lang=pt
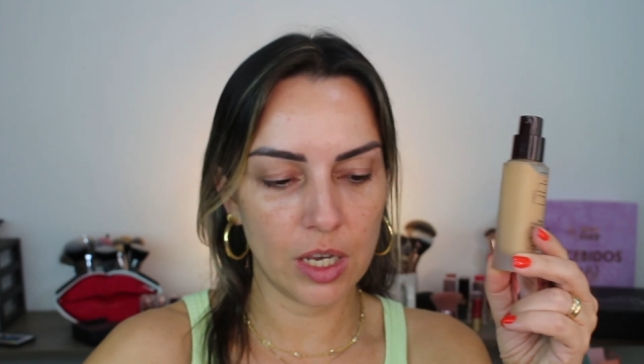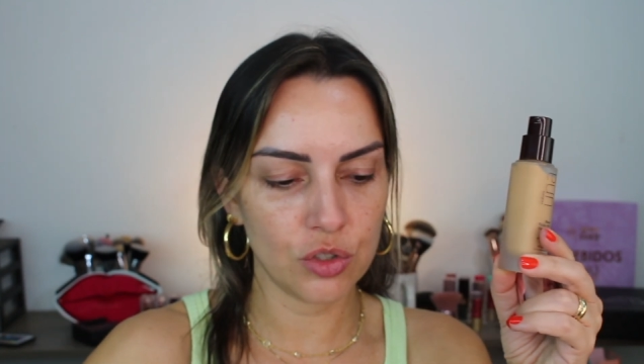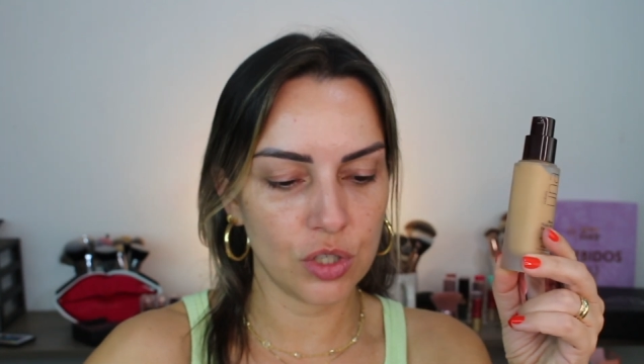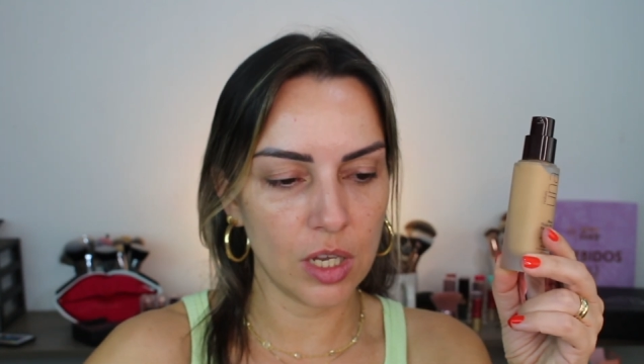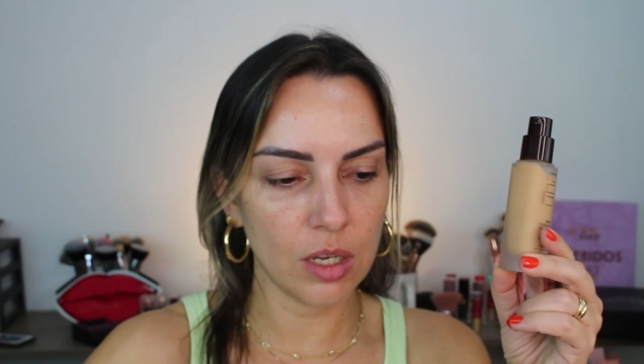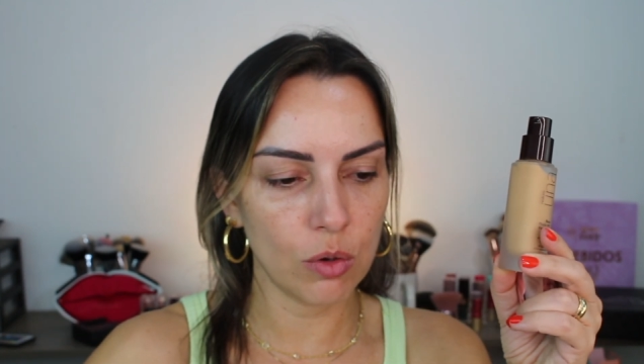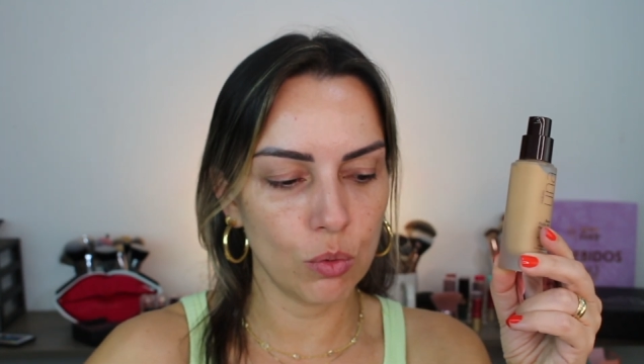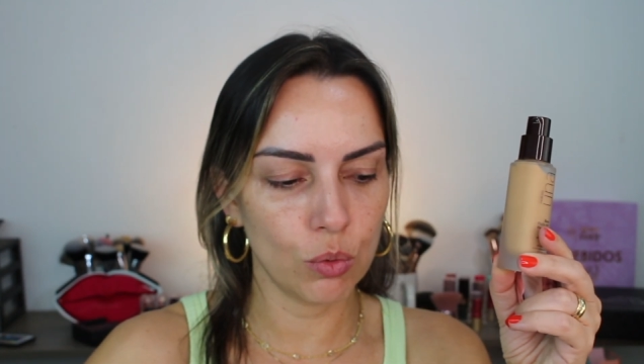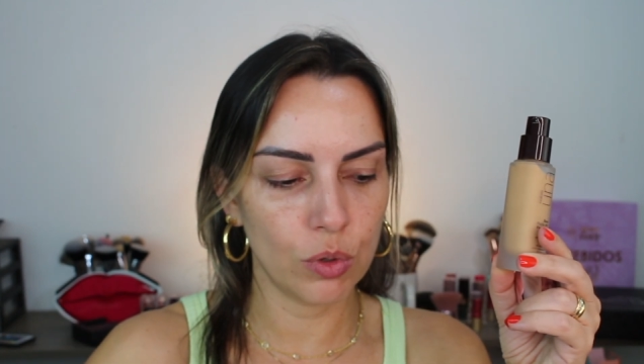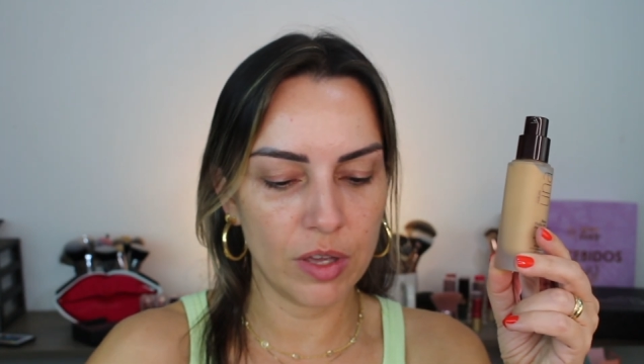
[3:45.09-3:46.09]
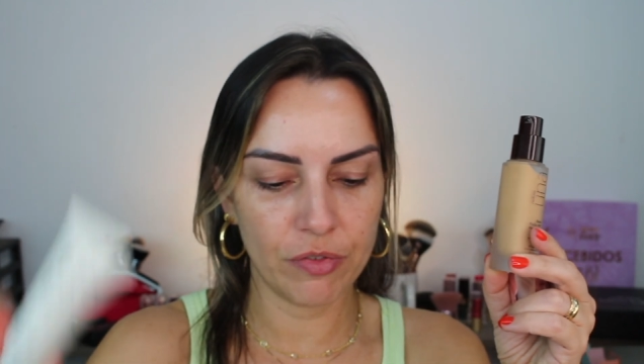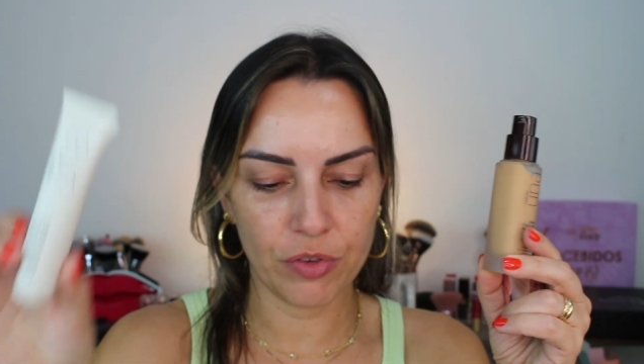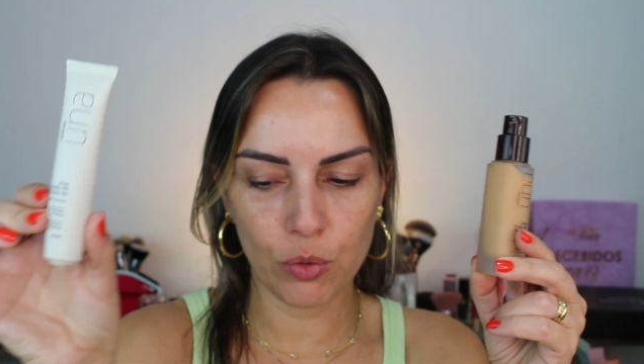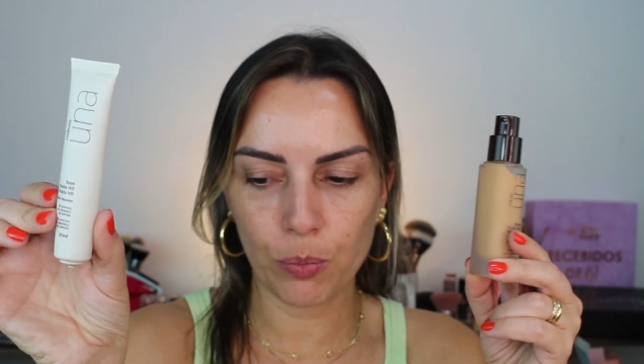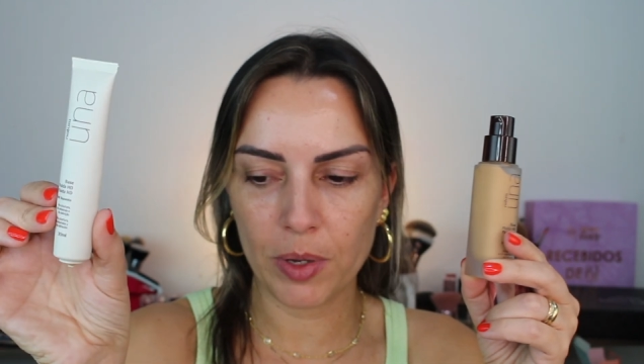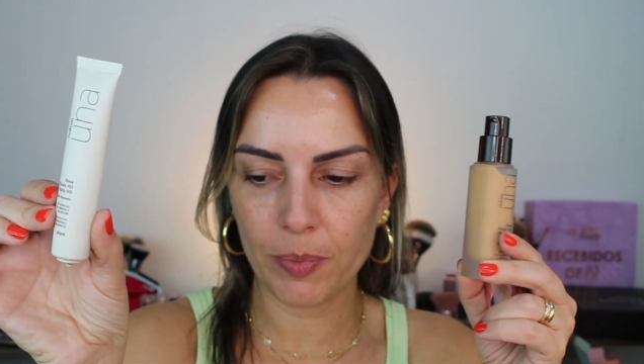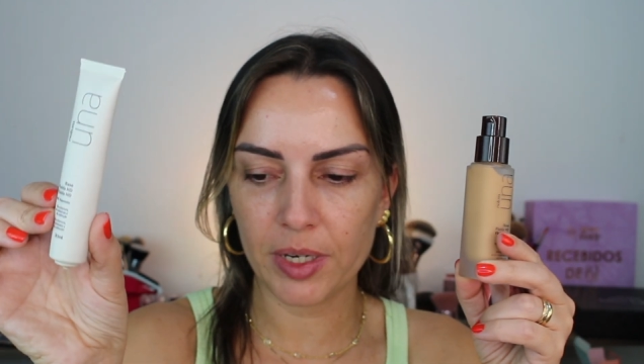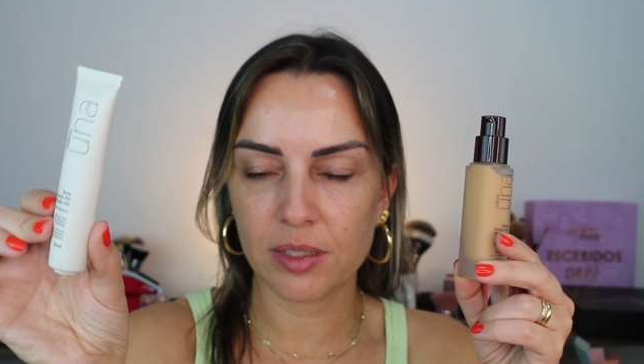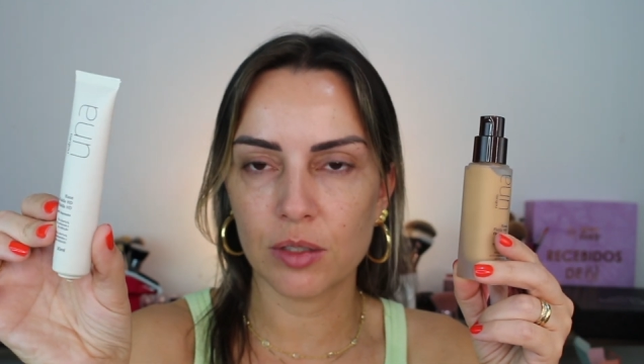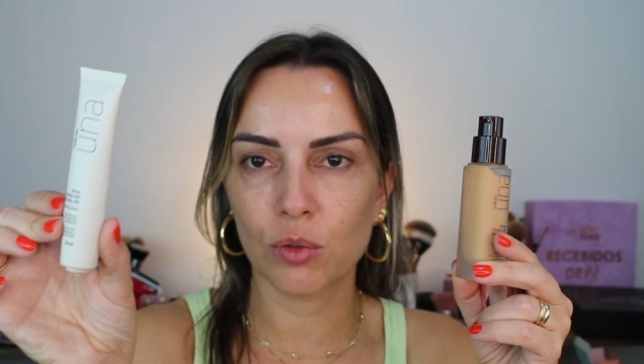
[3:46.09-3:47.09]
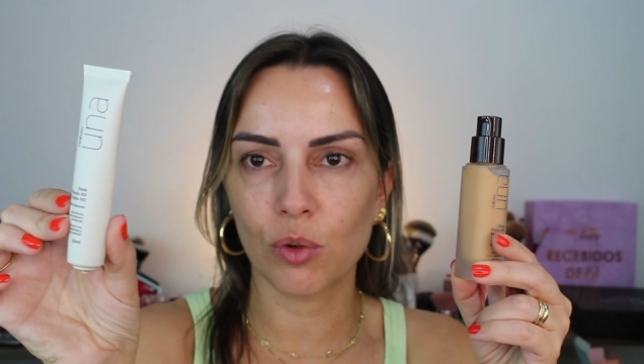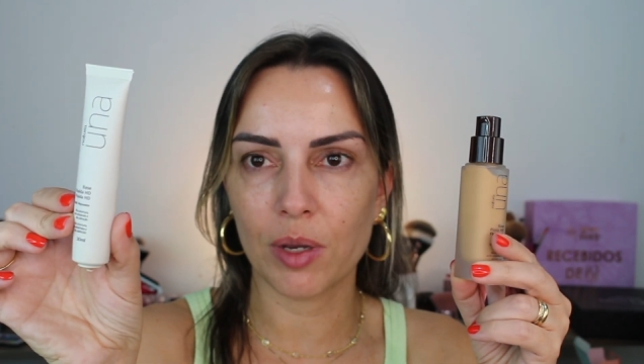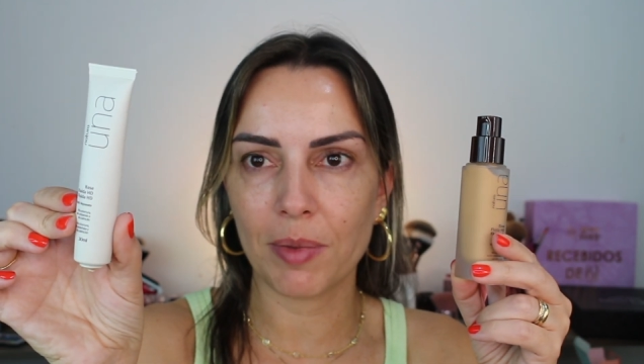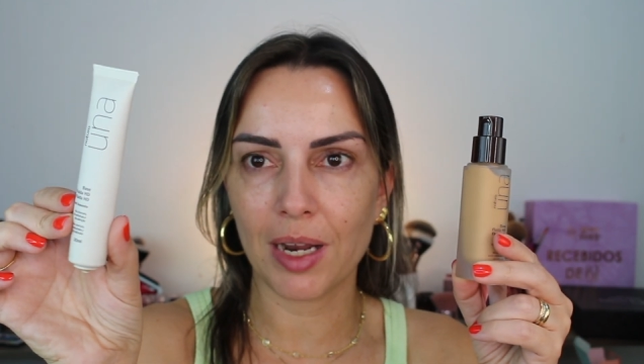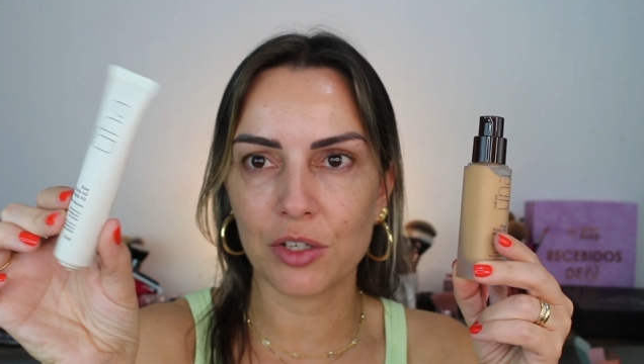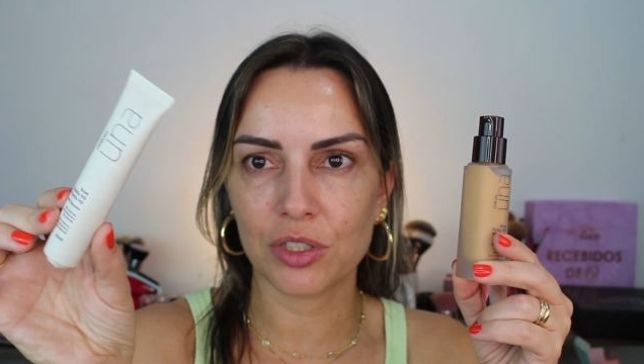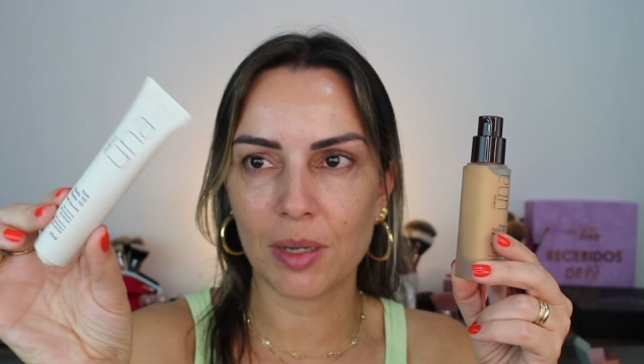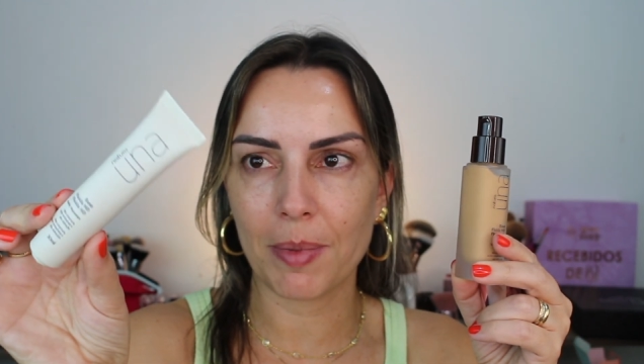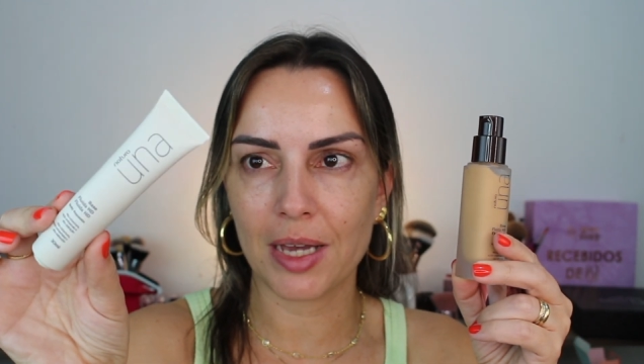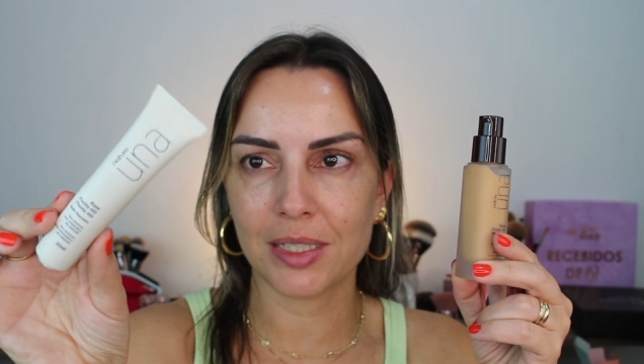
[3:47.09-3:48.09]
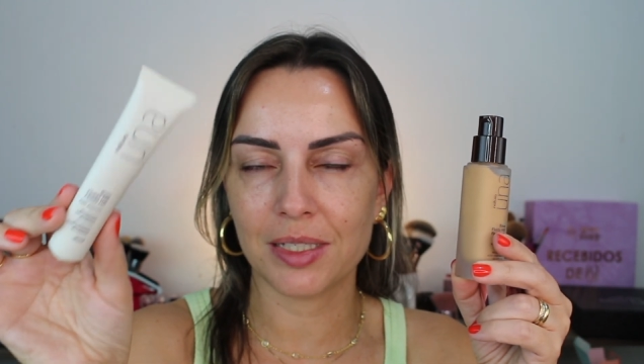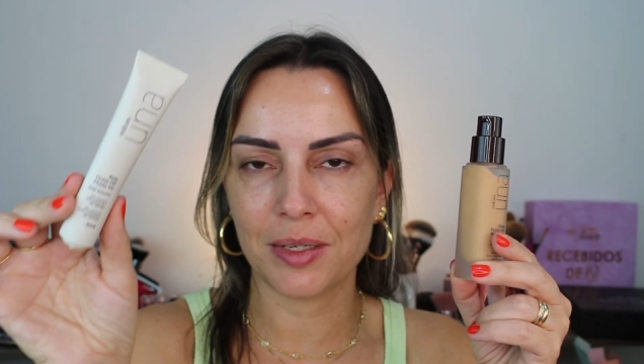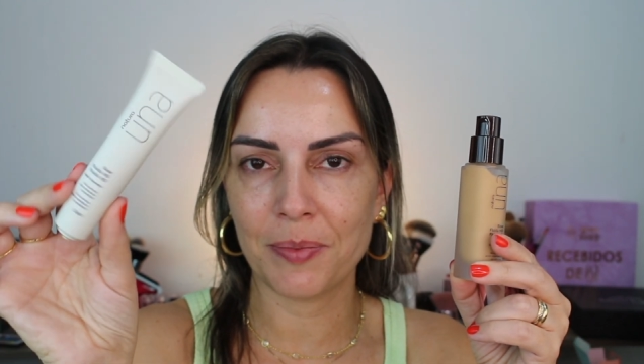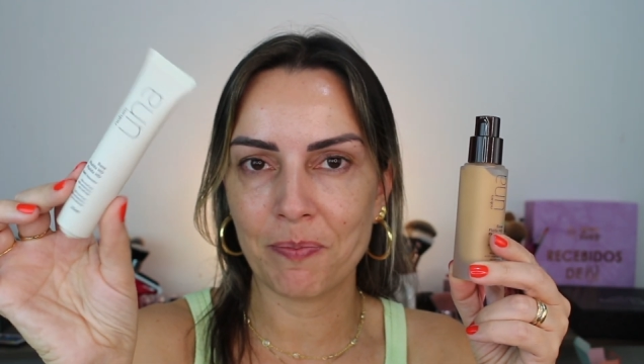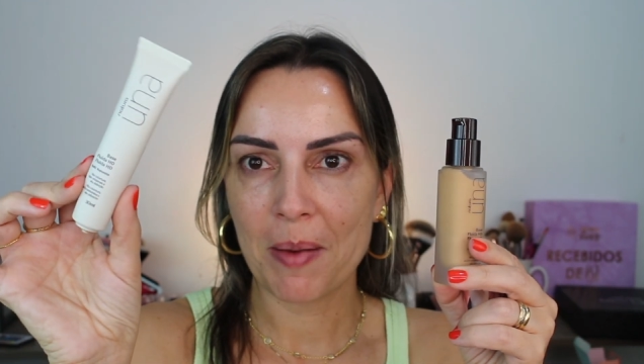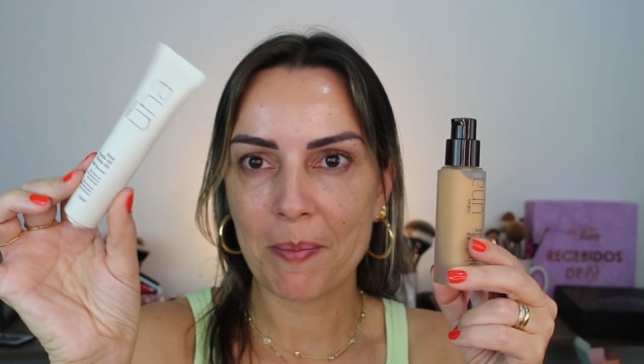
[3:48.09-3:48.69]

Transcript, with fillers: Achei o refil bem parecido com a embalagem da base